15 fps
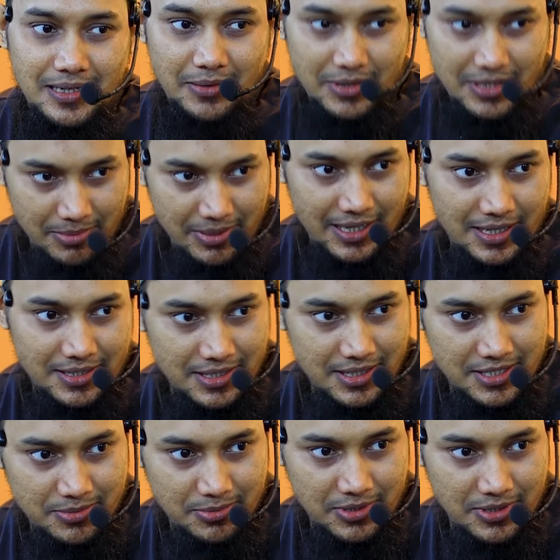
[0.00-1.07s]
আমাদের ভাইরা যারা
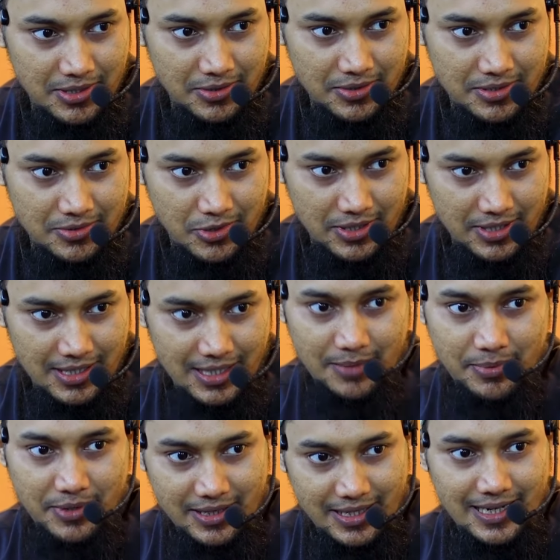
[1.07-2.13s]
জীবন দিল কয়েকদিন আগে
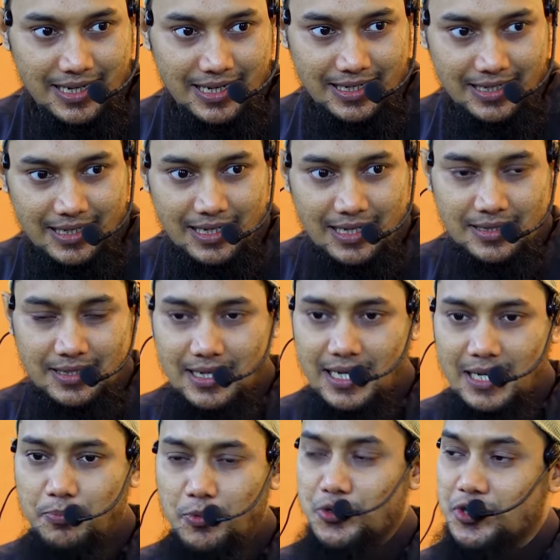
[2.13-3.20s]
আপনারা দেখলেন তারা
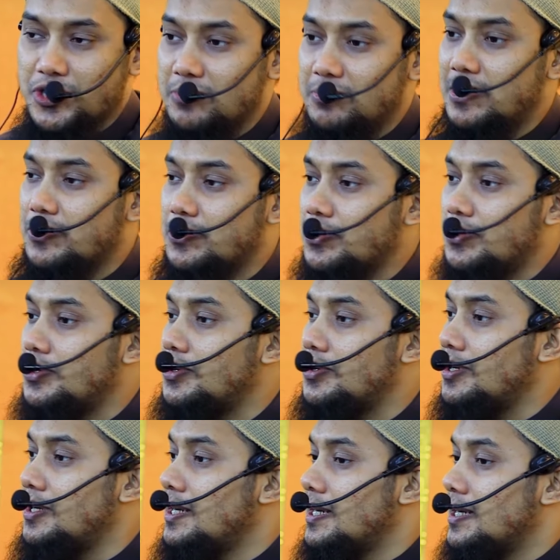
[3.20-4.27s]
কি পশ্চিমা কোনো
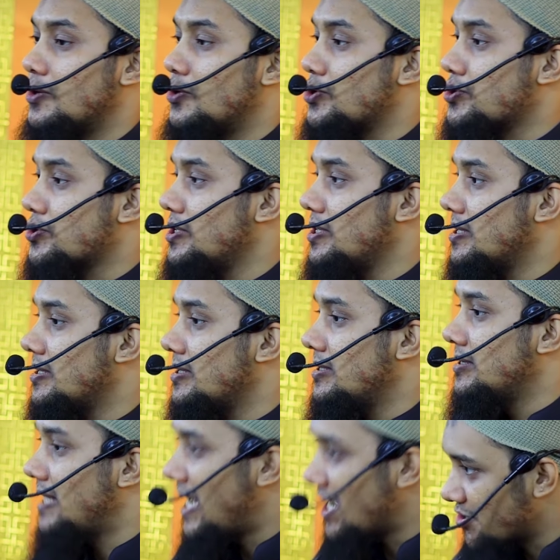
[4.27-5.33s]
গোষ্ঠীর
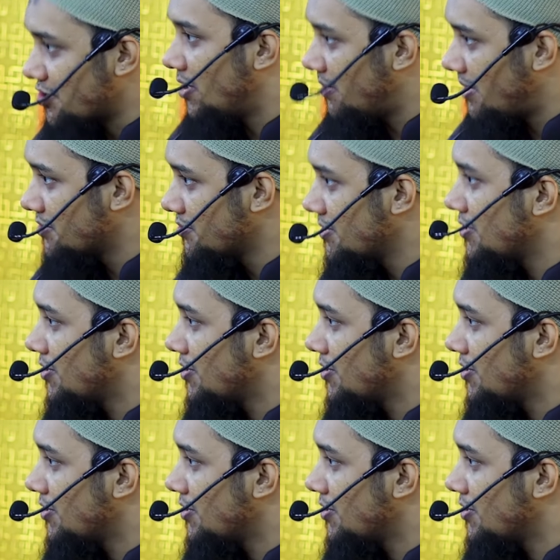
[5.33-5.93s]
দাস হওয়ার জন্য